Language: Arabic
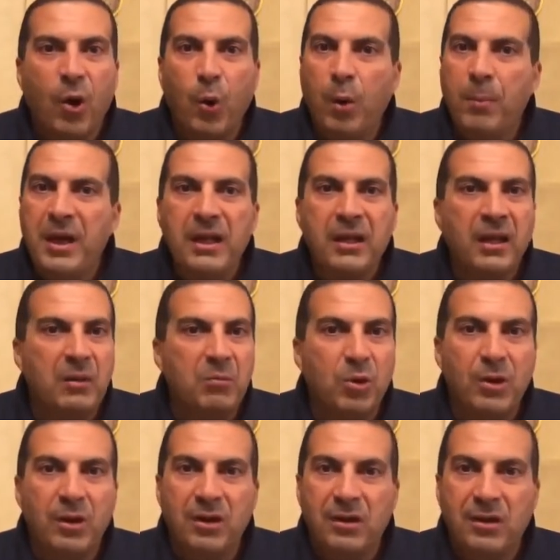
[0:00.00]
هو مالك
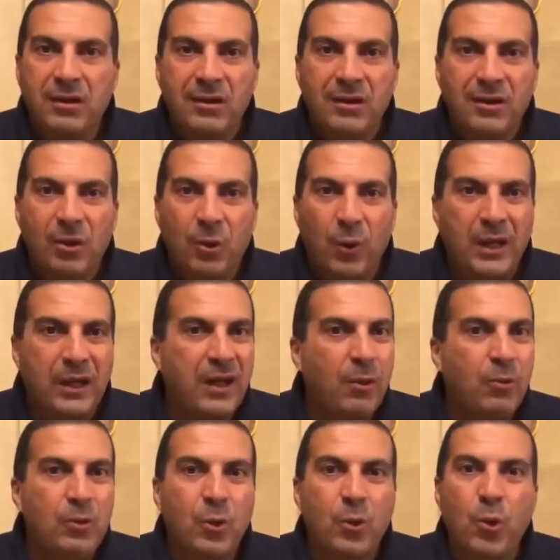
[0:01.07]
الملك
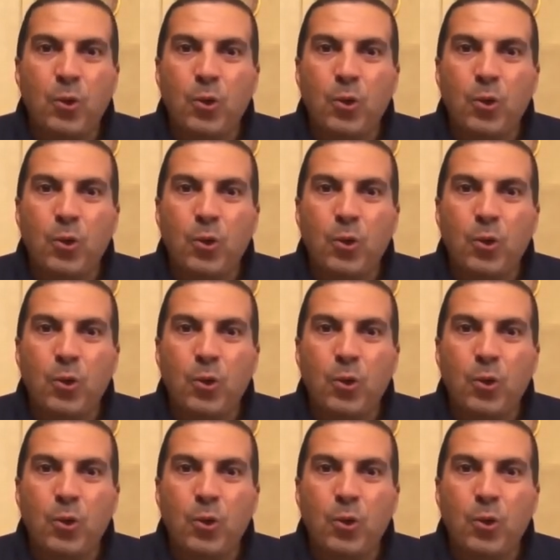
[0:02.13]
والكون